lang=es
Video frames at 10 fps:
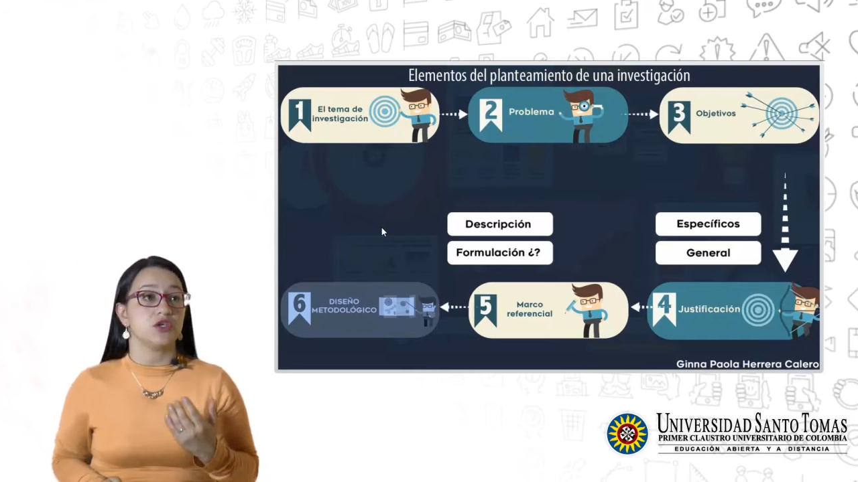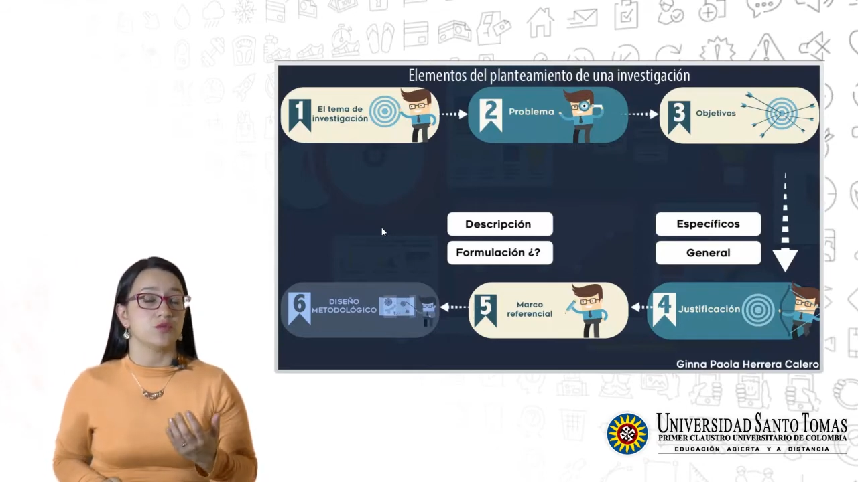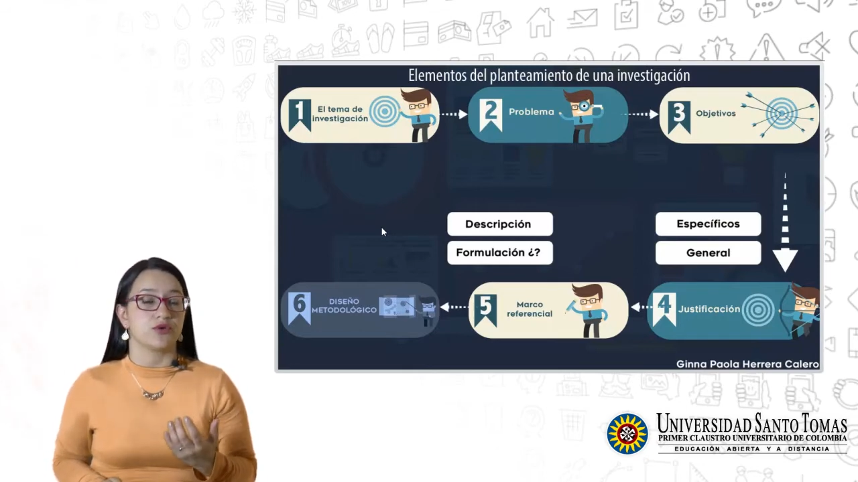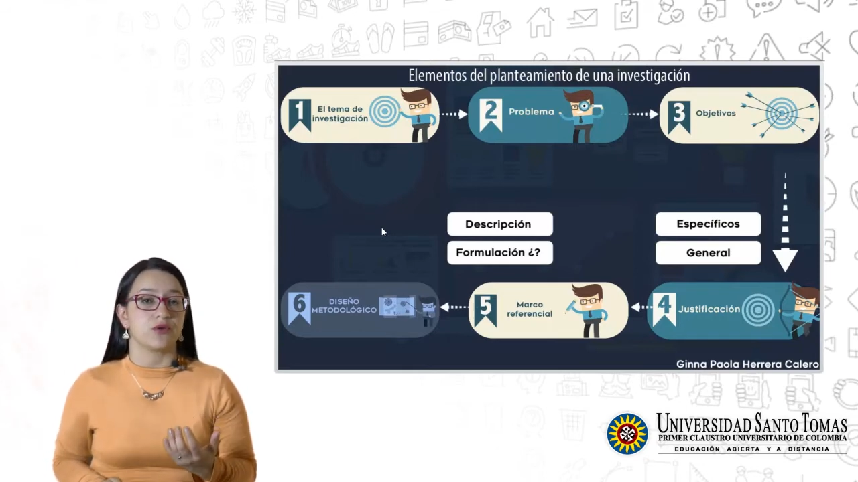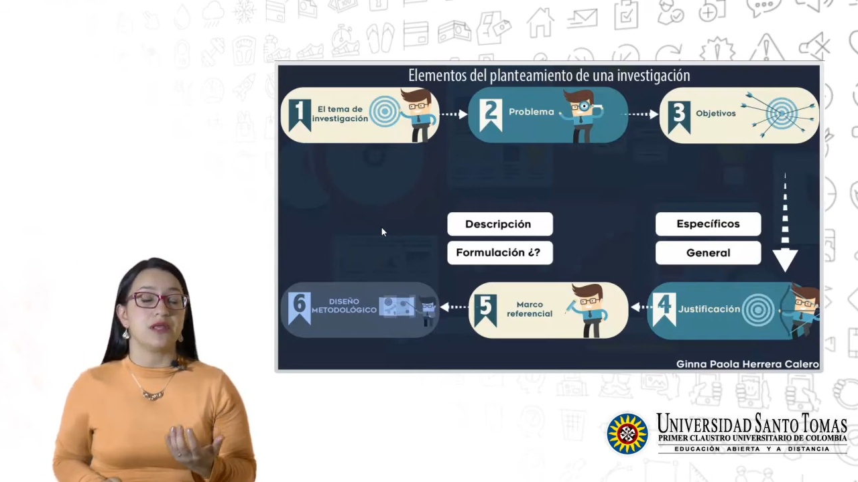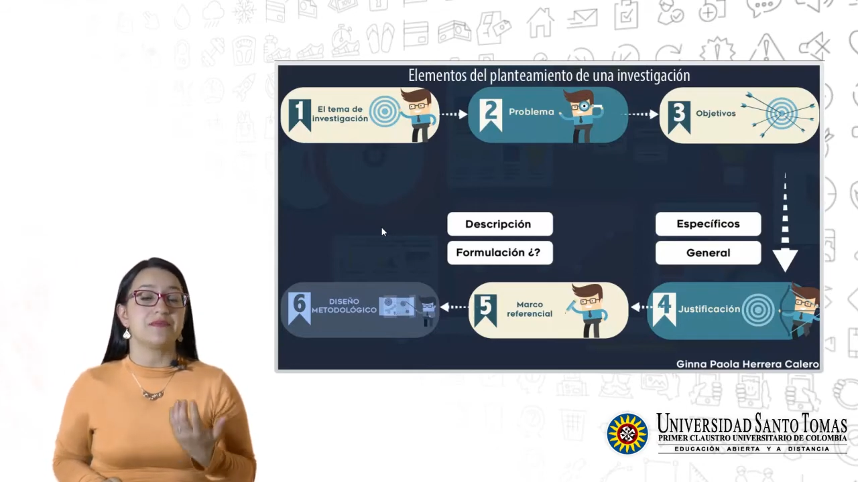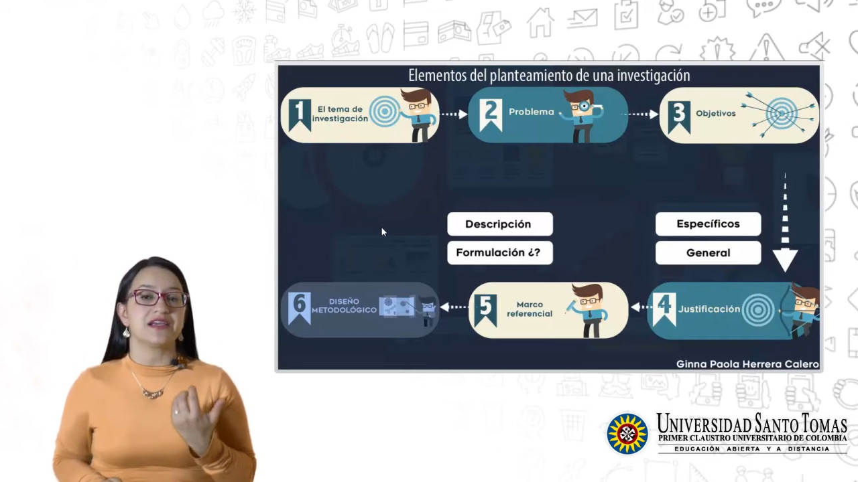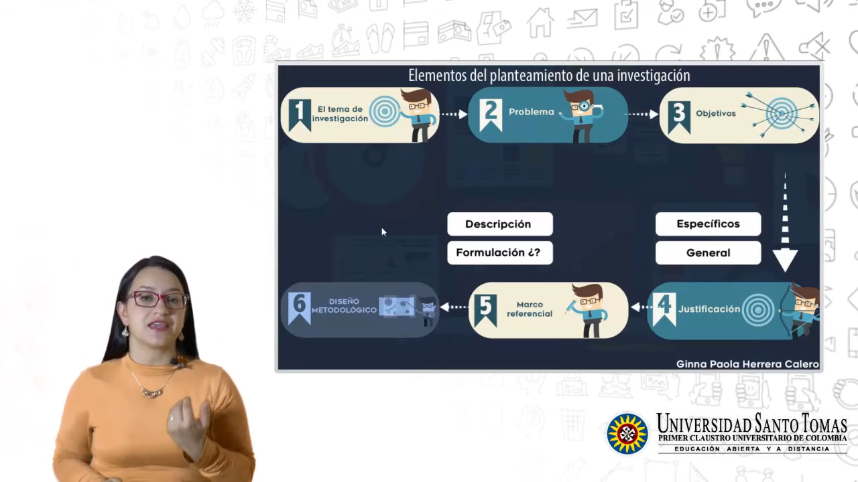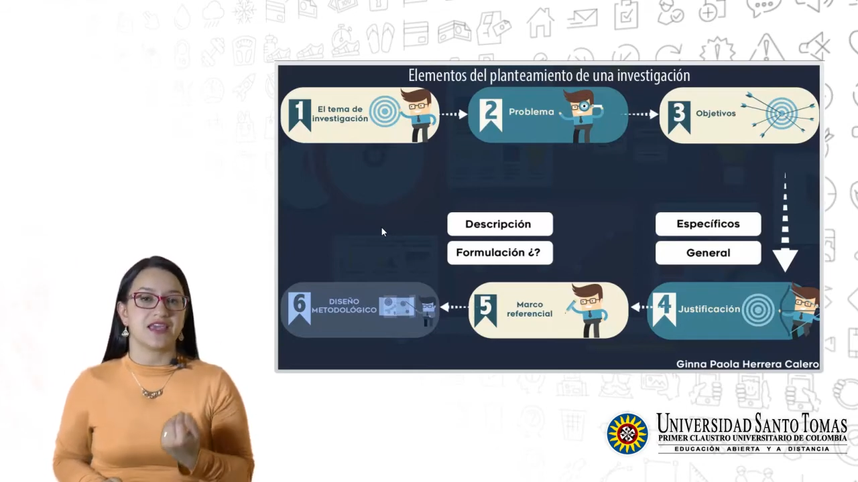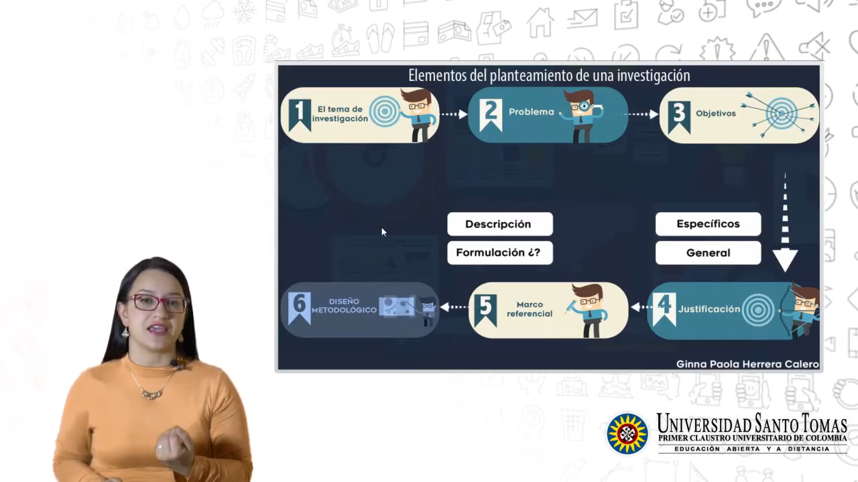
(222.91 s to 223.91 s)
y un
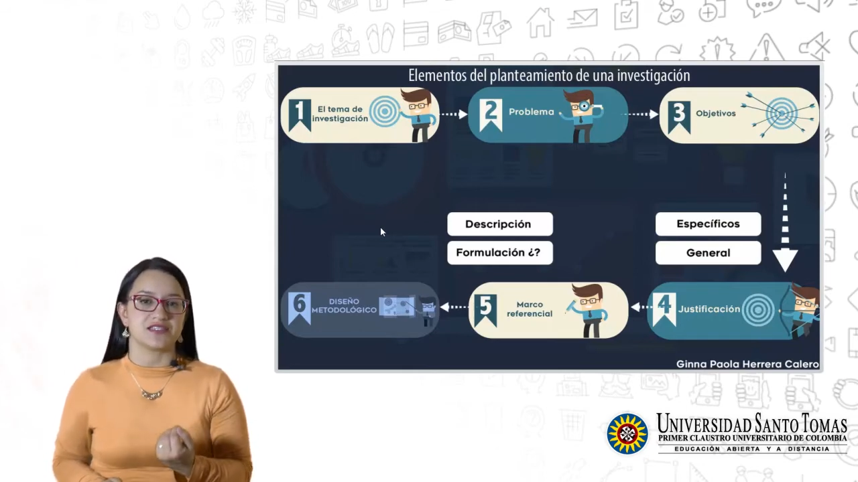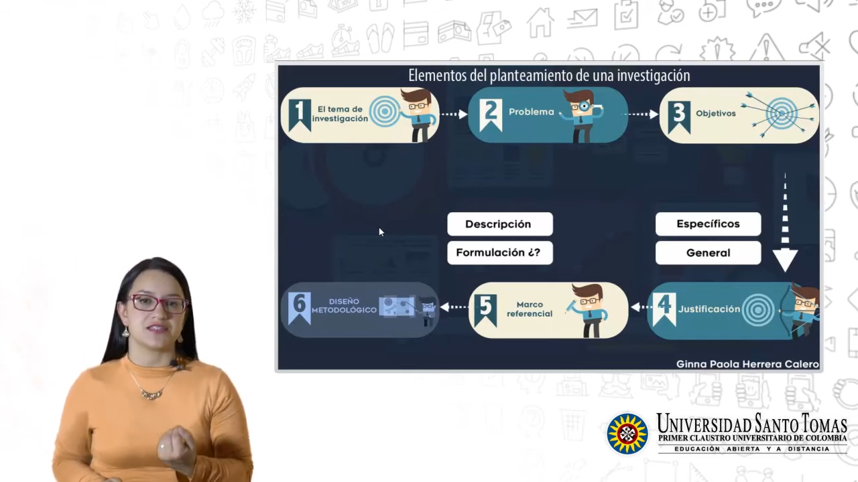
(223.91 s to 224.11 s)
problema, que